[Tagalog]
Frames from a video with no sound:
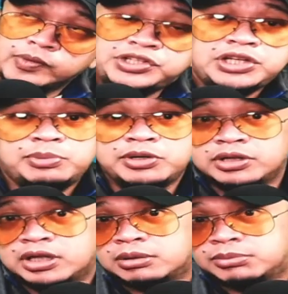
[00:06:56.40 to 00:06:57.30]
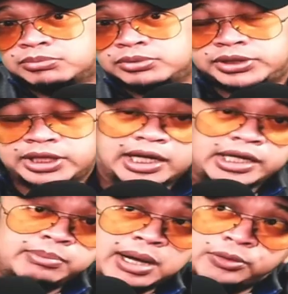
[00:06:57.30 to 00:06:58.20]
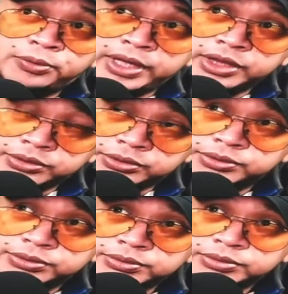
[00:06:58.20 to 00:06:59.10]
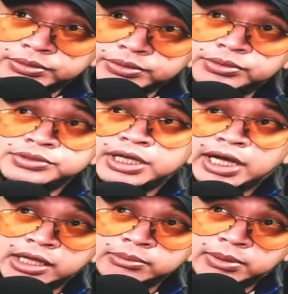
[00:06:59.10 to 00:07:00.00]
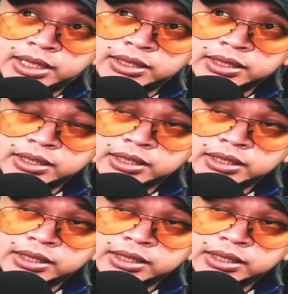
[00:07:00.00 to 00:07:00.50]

Isipin nyo na lang mabuti ha, iba kwento doon sa gunman.